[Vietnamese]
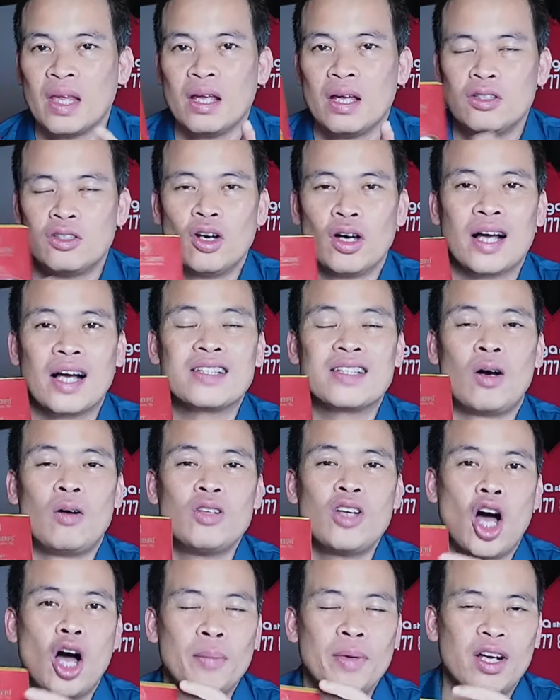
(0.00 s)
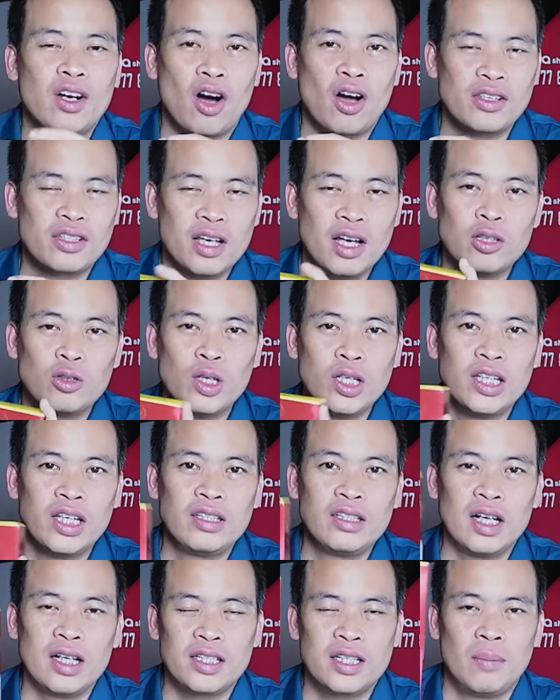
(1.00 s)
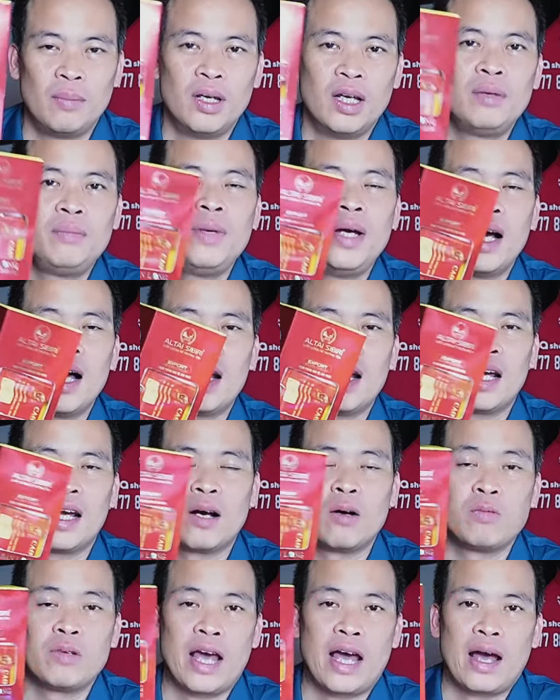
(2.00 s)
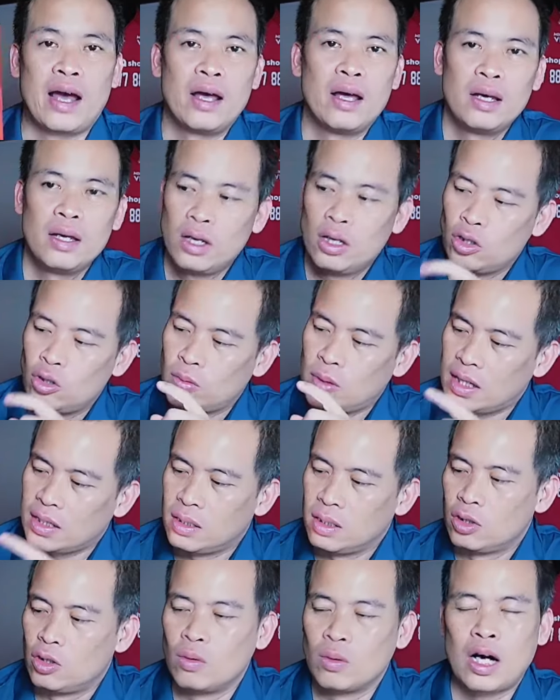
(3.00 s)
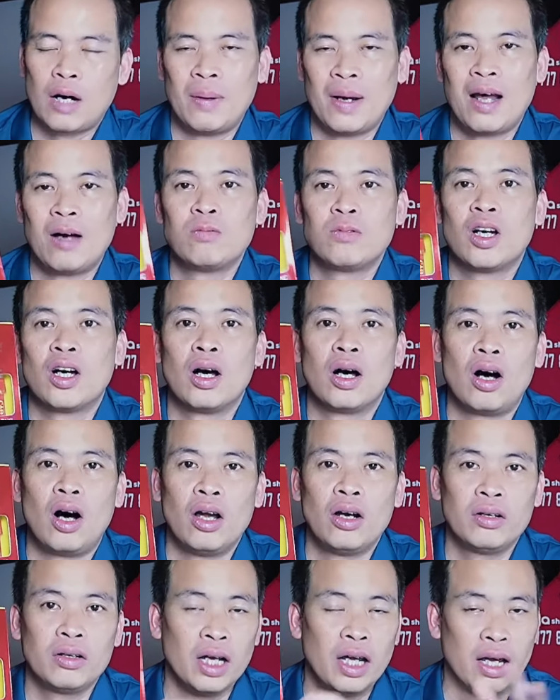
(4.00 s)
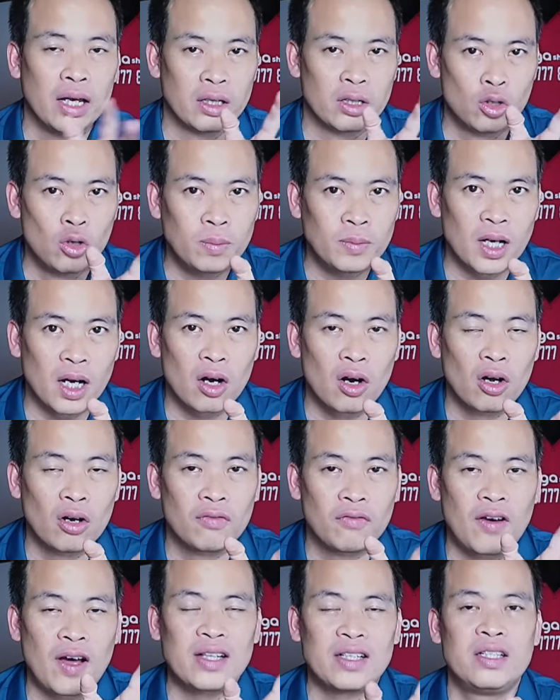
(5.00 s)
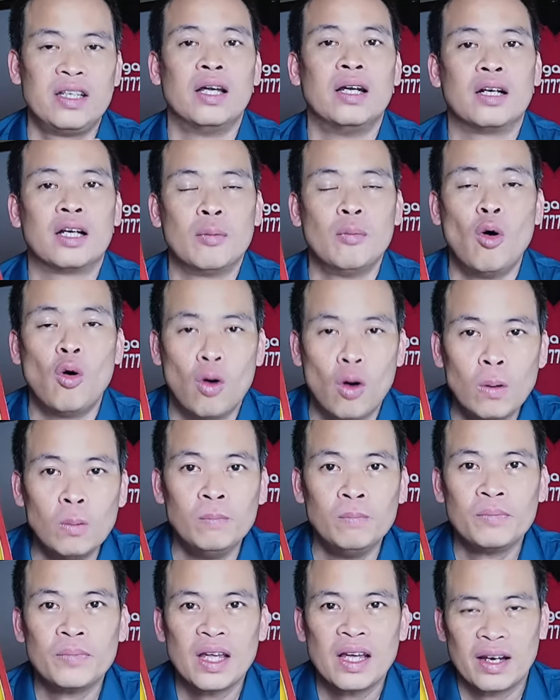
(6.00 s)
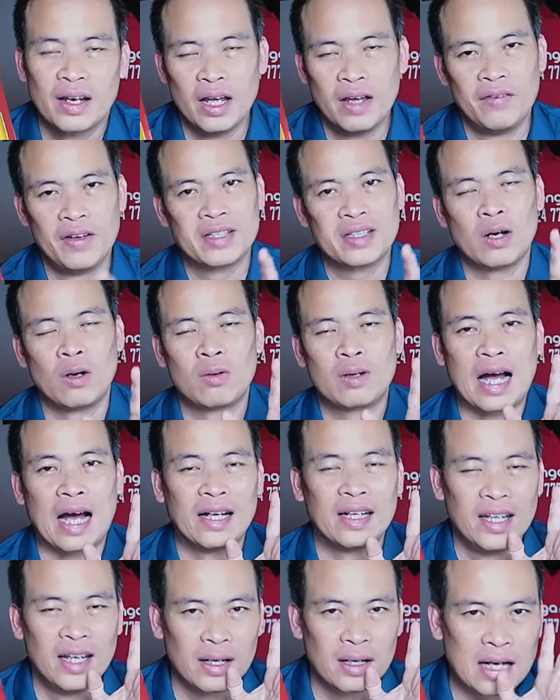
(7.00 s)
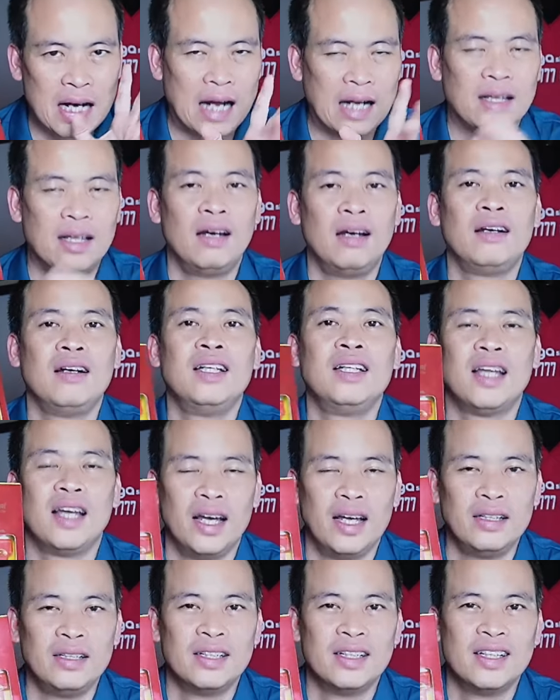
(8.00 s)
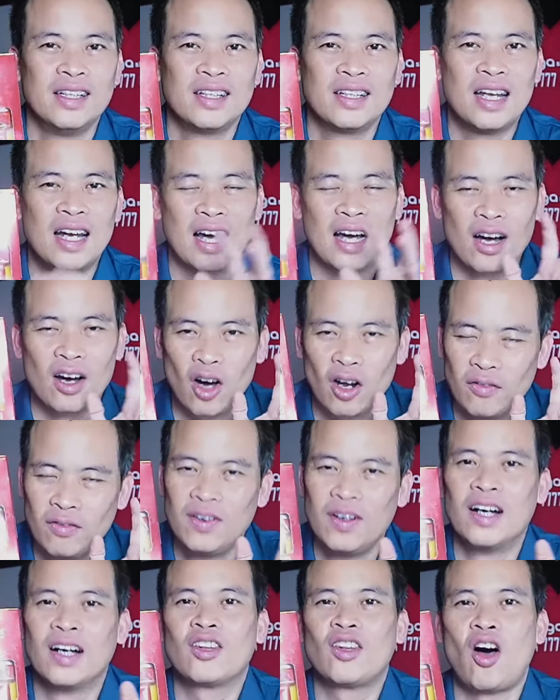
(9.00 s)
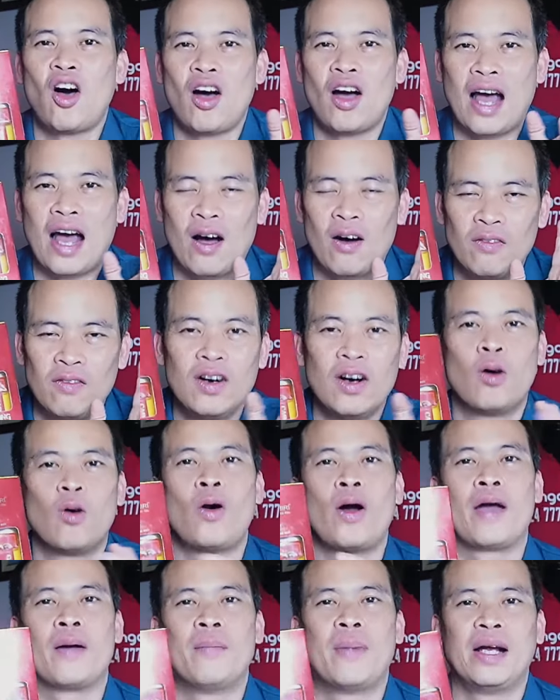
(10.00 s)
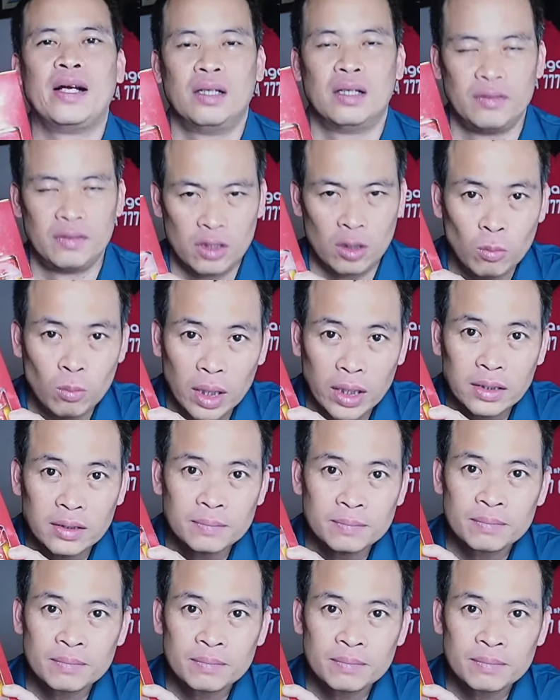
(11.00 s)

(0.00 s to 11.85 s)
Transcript: rồi các cháu nhỏ bị còi xương suy dinh dưỡng chậm lớn biếng ăn hay khóc nhè chúng ta sử dụng cao cho các con để giúp cho con phát triển cái bộ khung để về sau cải thiện cả thể lực lẫn thể hình tức là các con vừa to cao vừa khỏe mạnh là thông minh